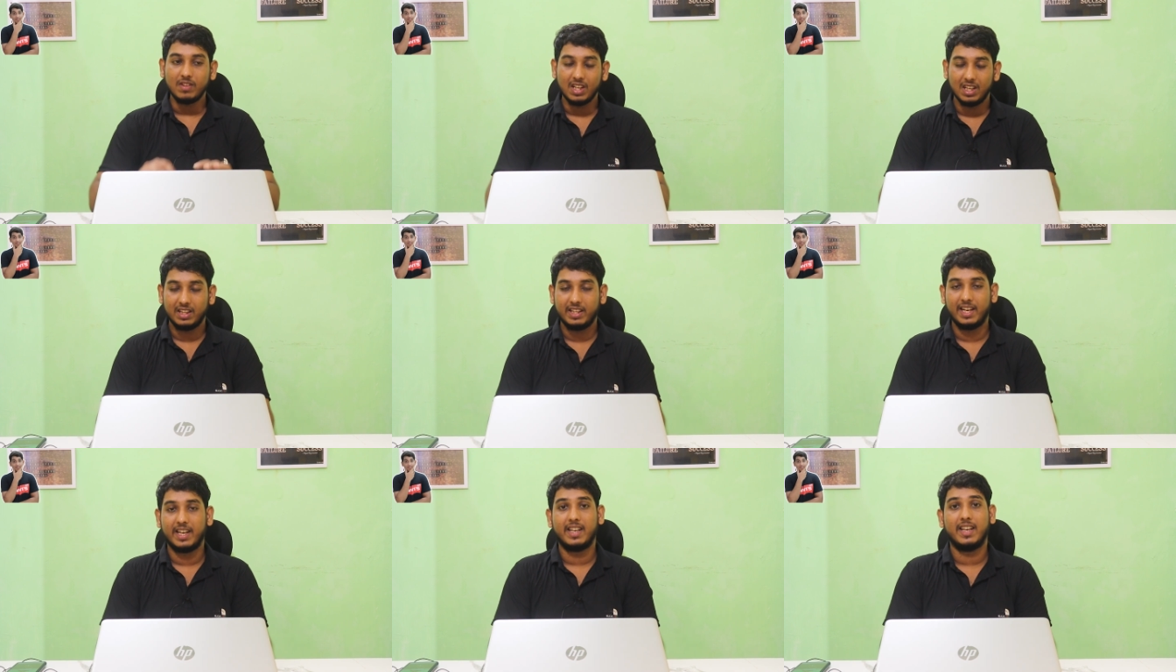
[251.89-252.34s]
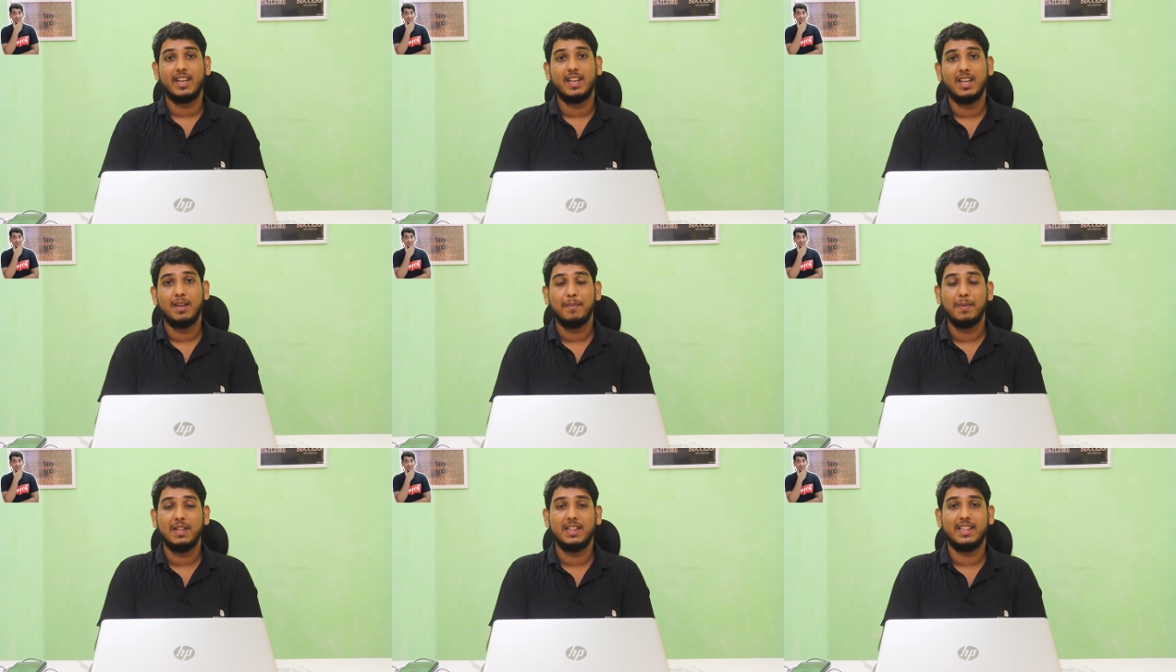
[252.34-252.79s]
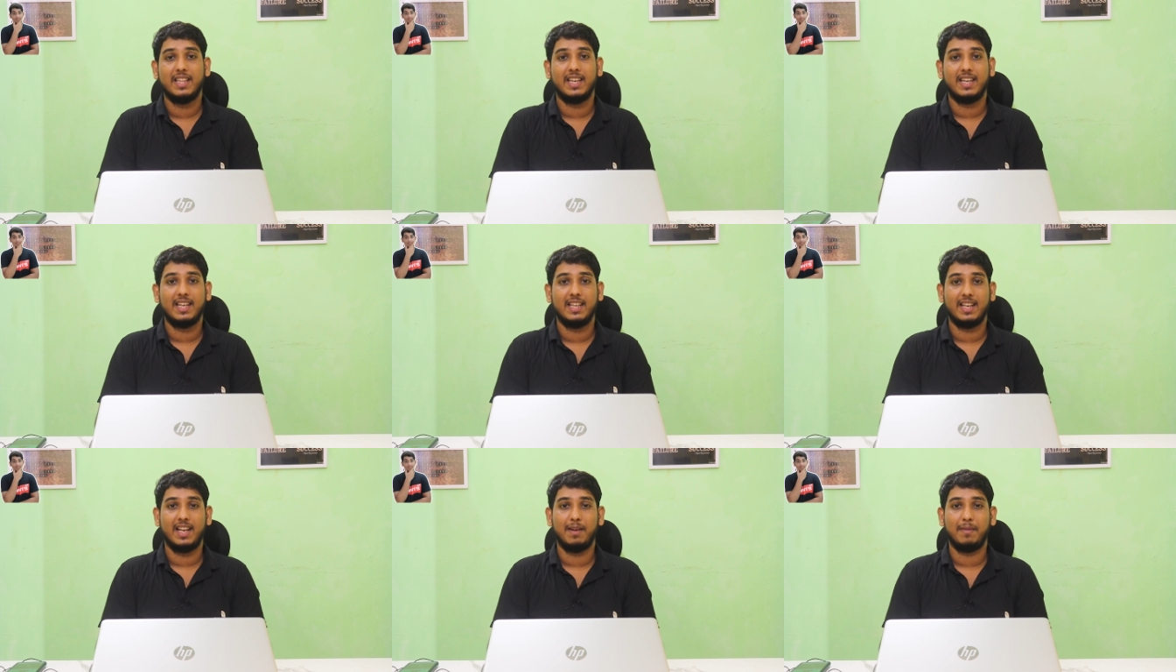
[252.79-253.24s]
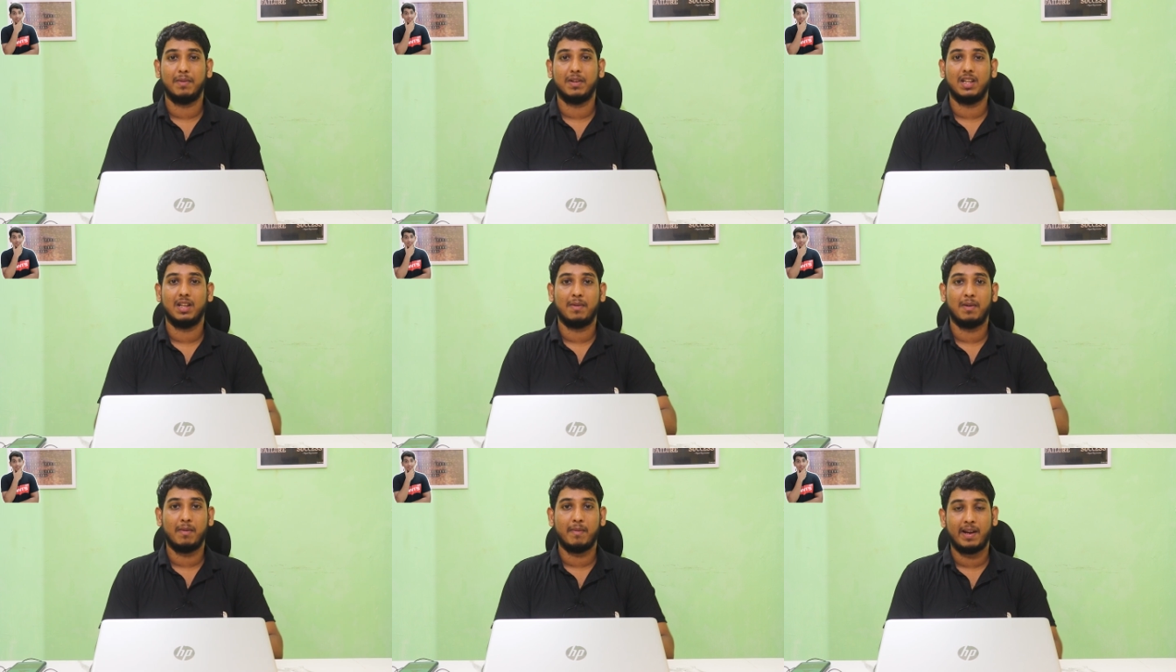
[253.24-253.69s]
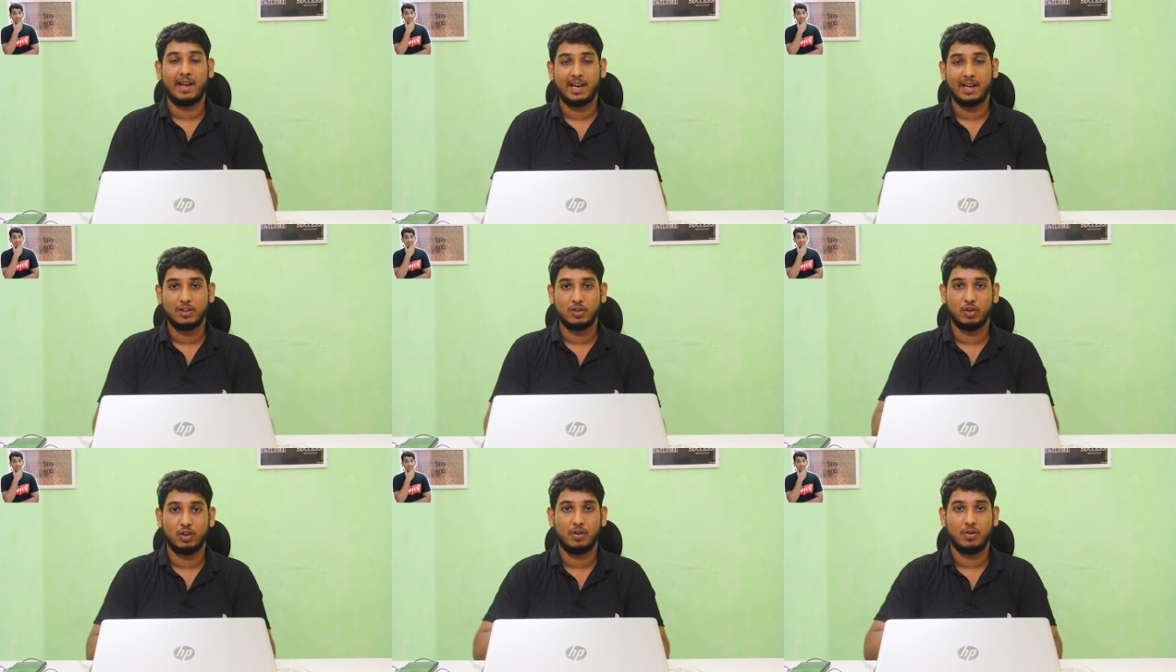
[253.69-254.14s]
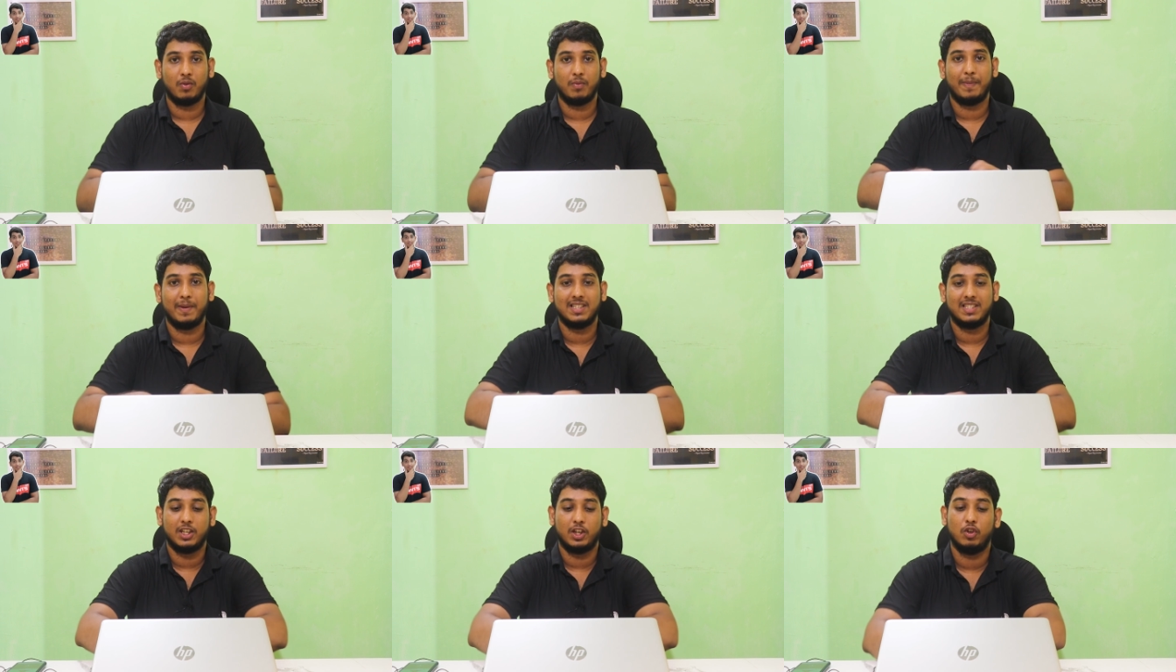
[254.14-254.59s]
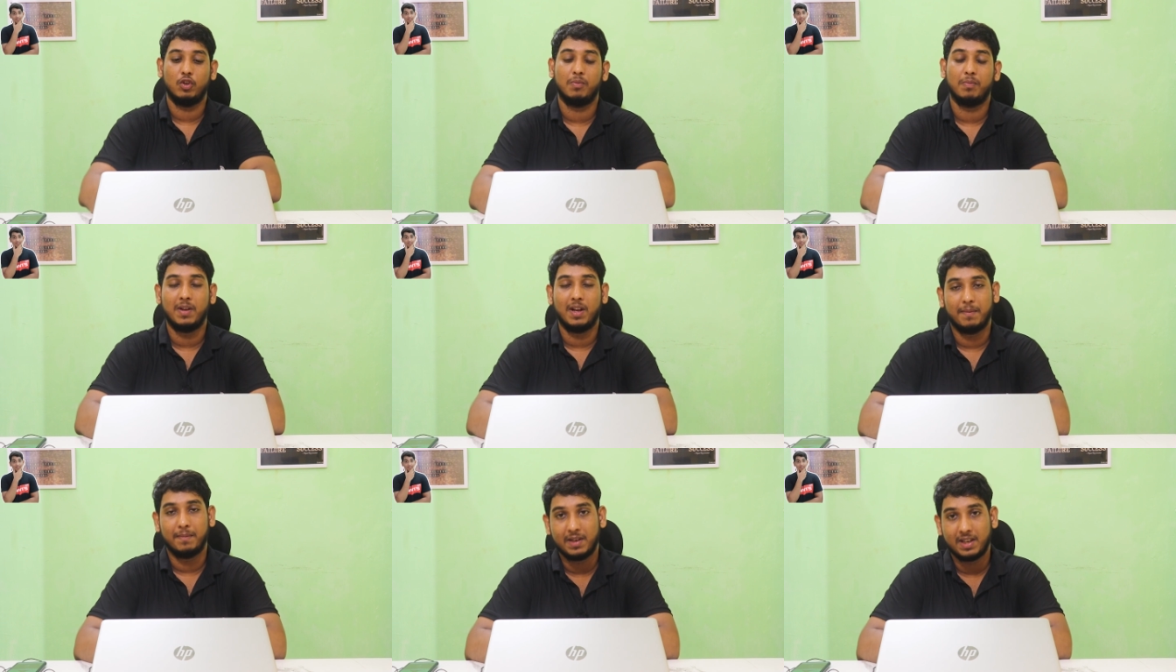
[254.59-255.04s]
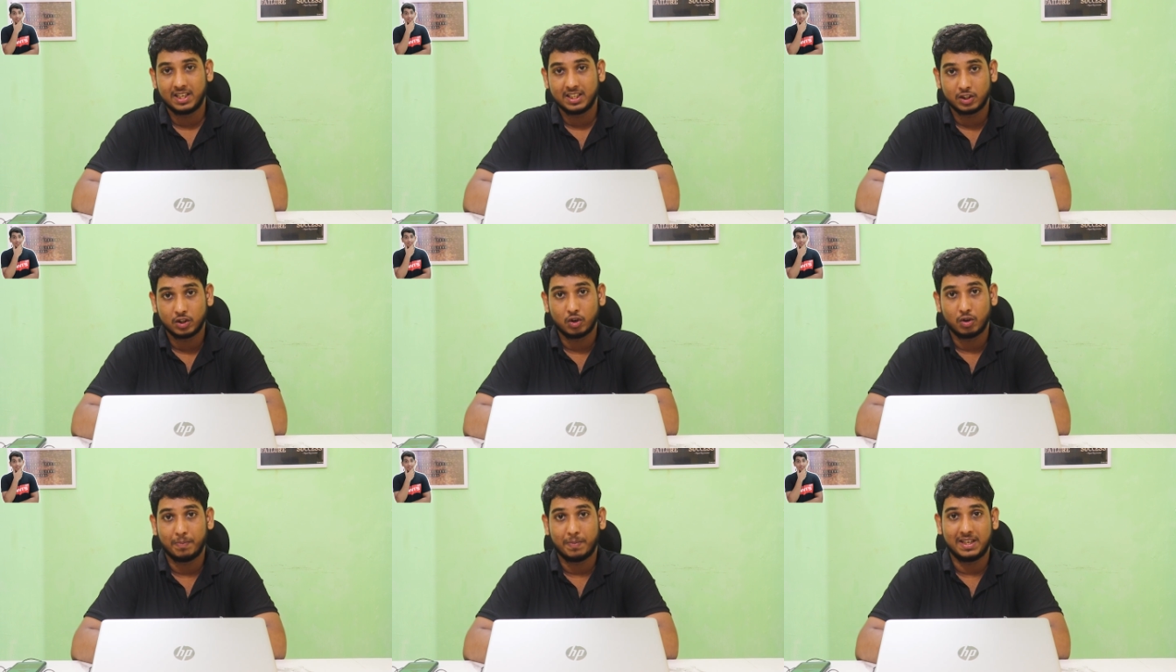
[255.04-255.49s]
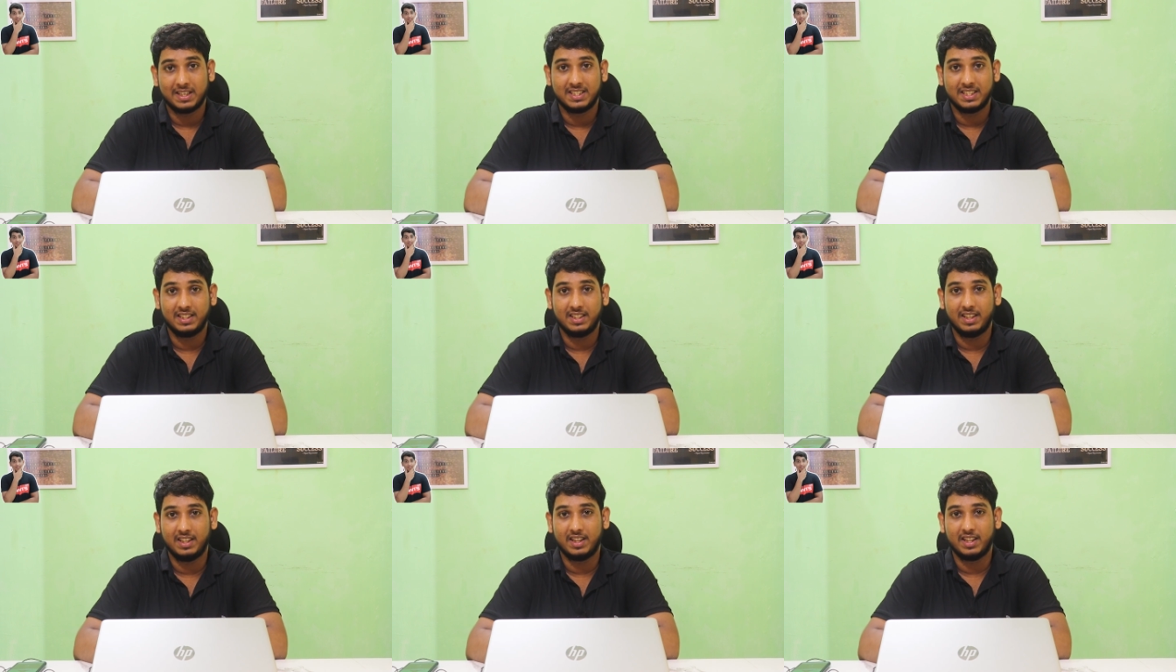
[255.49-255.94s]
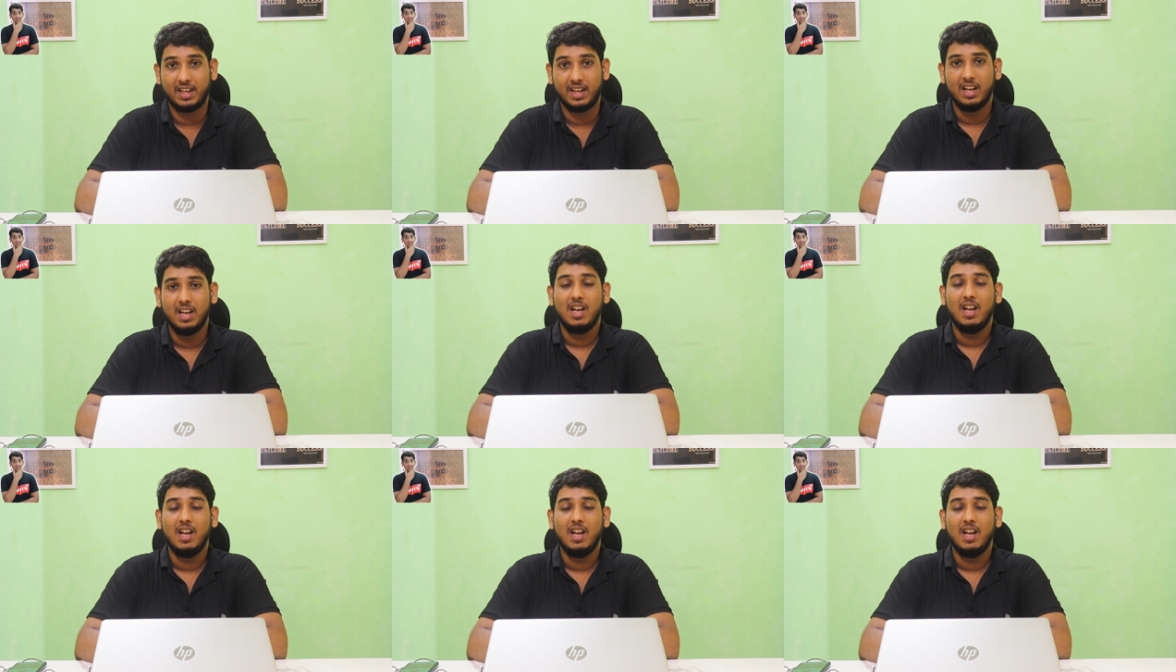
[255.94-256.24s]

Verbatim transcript: देखने के लिए मिलते हैं कि लाइक मतलब हमारे जो है वो पैसे डूब गए हमने किसी को पैसे दिए थे